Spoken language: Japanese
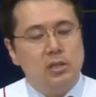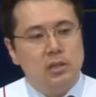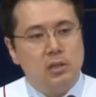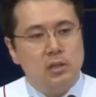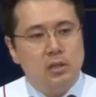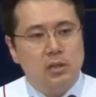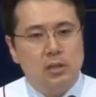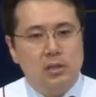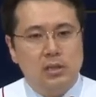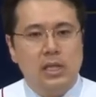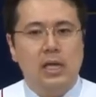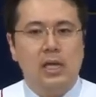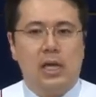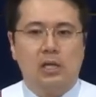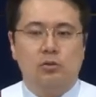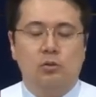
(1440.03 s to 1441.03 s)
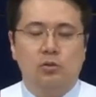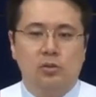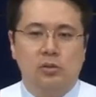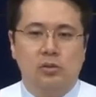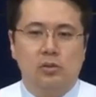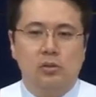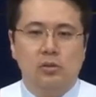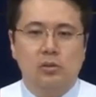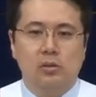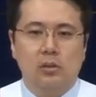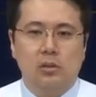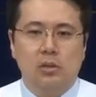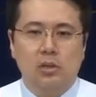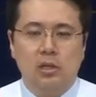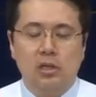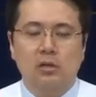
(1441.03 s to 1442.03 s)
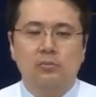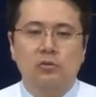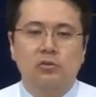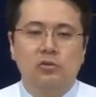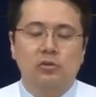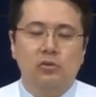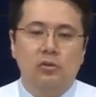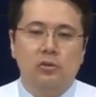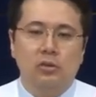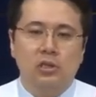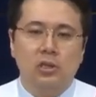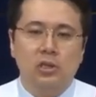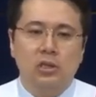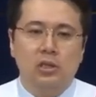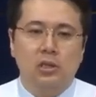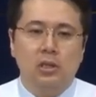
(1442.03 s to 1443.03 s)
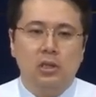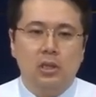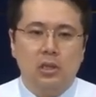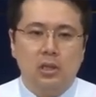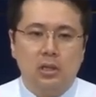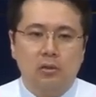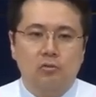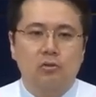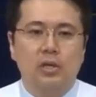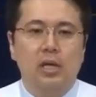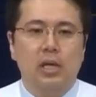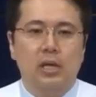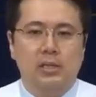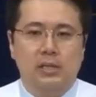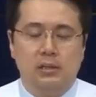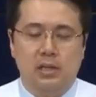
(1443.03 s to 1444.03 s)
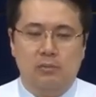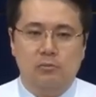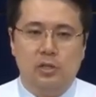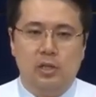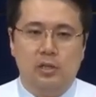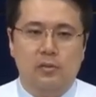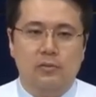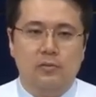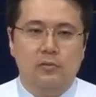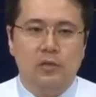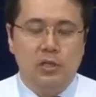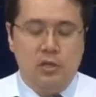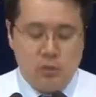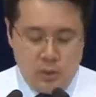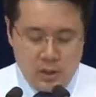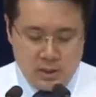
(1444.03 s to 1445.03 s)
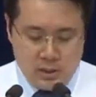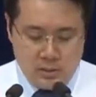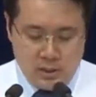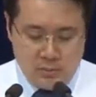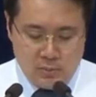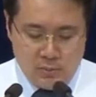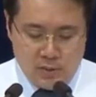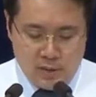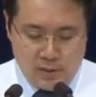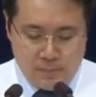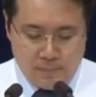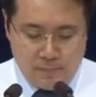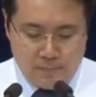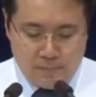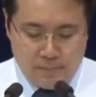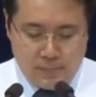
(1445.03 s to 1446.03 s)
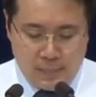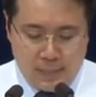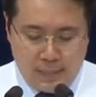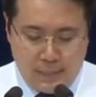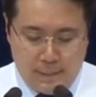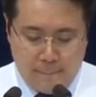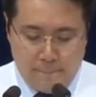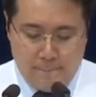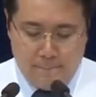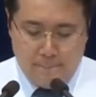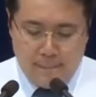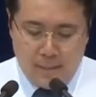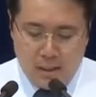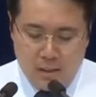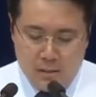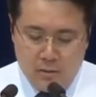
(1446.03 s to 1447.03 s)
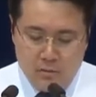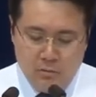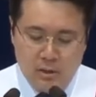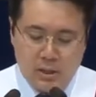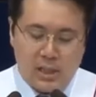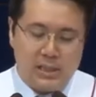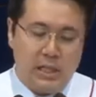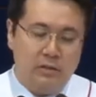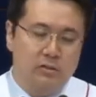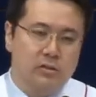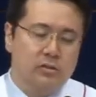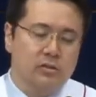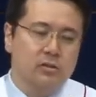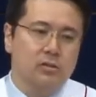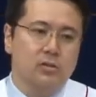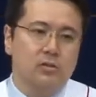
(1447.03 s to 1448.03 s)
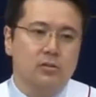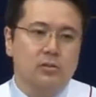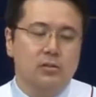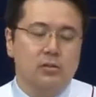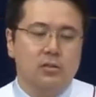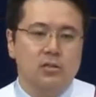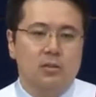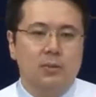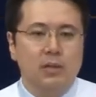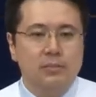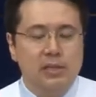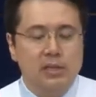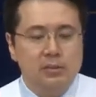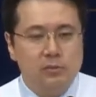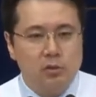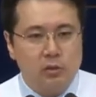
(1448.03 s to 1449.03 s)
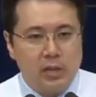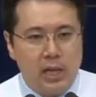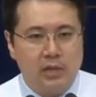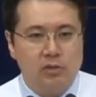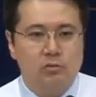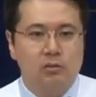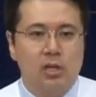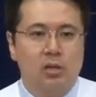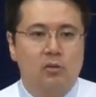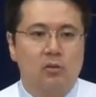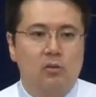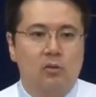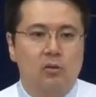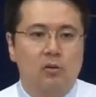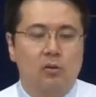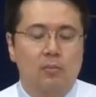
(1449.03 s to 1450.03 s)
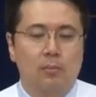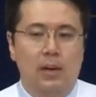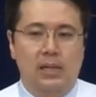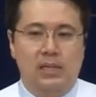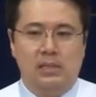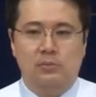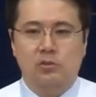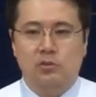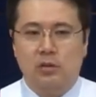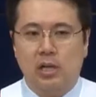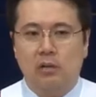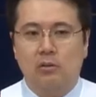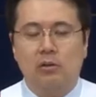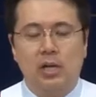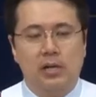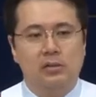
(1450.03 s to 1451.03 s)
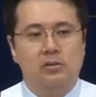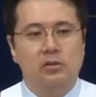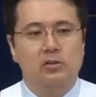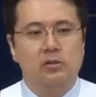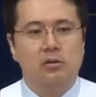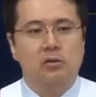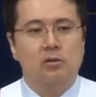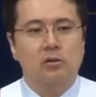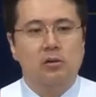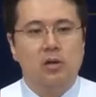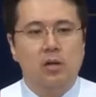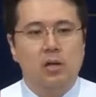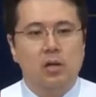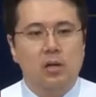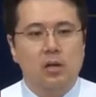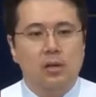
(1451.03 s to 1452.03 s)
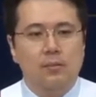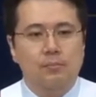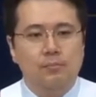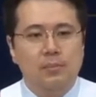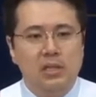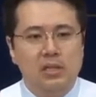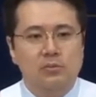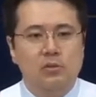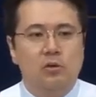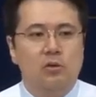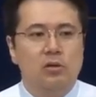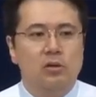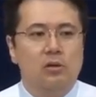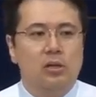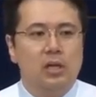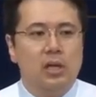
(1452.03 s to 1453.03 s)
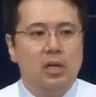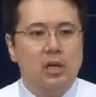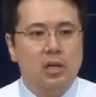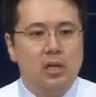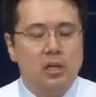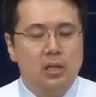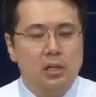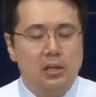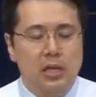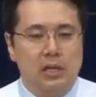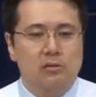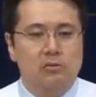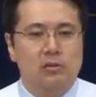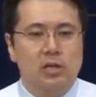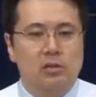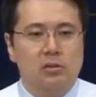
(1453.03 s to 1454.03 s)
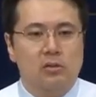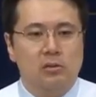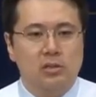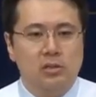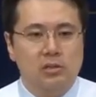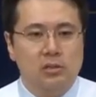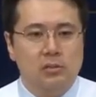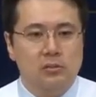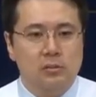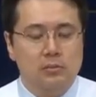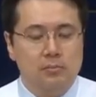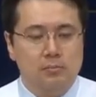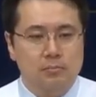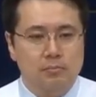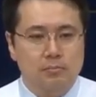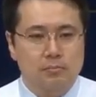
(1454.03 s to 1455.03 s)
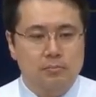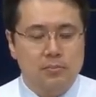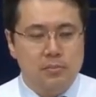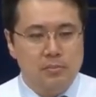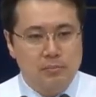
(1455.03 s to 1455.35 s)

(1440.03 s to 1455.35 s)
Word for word: たちの次の世代新しい家族そういう人もまた私たちの魚流の木です種なわけですよね子供たちを信仰によって養育し御言葉を伝えて教えて信仰によって成長させること